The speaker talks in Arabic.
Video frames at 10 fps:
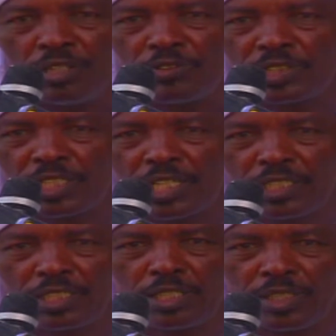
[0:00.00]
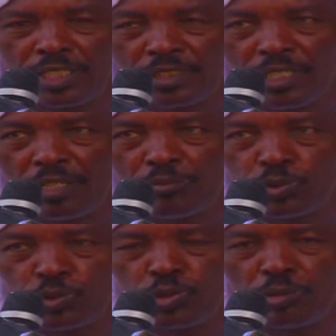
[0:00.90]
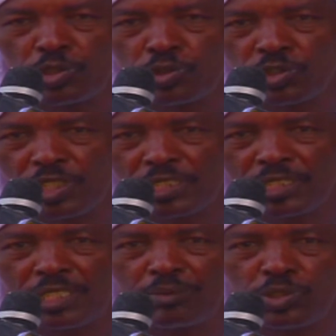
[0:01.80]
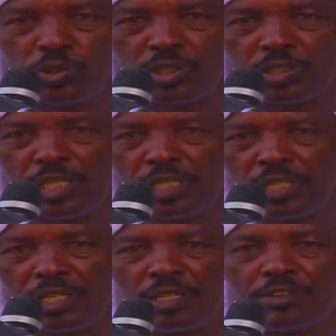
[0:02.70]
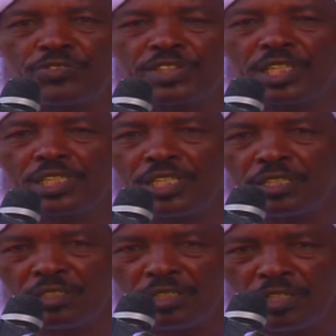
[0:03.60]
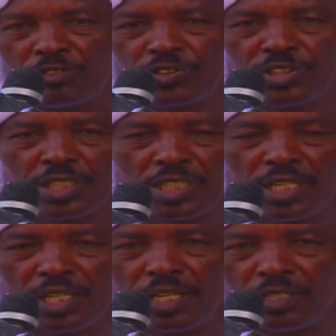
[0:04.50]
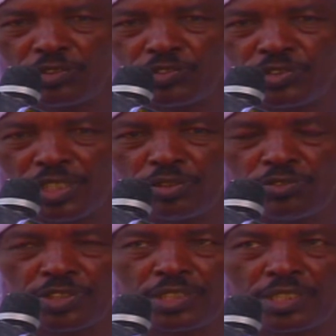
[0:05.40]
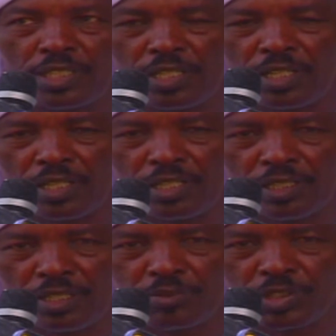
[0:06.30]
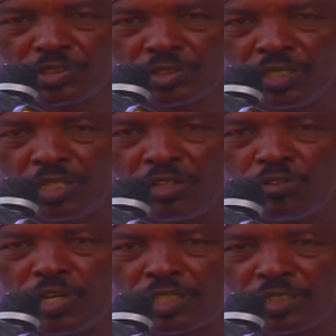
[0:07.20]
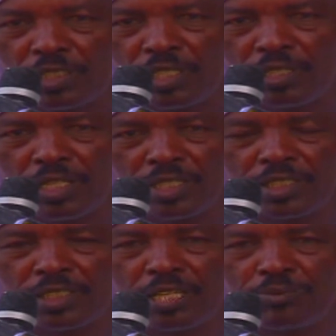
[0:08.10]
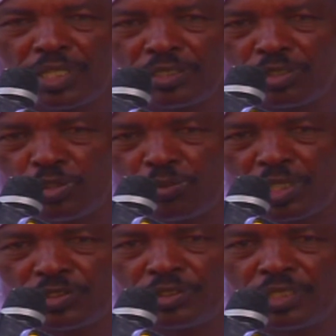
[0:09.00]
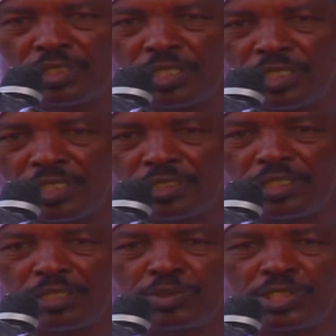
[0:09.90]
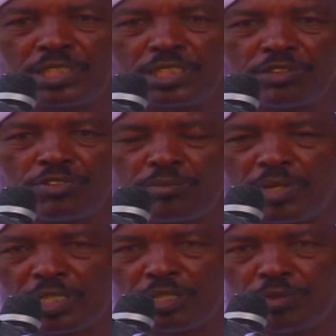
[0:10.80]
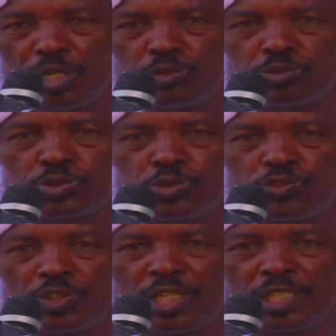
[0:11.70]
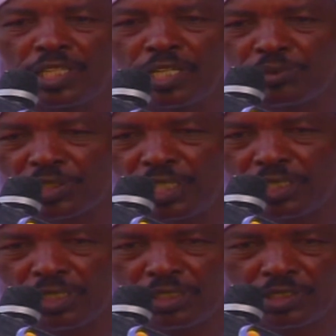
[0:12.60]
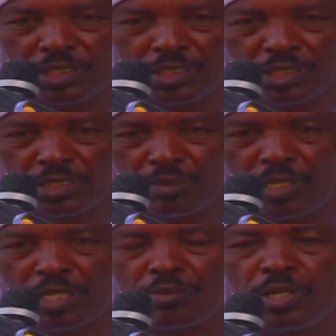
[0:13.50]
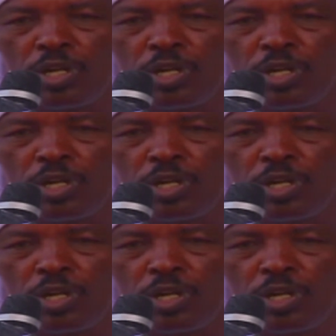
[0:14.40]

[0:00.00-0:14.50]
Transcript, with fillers: إذا كانت القضايا موجودة بالشرطة كثيرة بتعقد على فترتين فترة الاثنين وفترة الخميس واكثر القضايا بتاعتنا يوم الاثنين اللي هي بتجينا في المحكمه وشوف القضايا بتتعرض لسيد رئيس المحكمه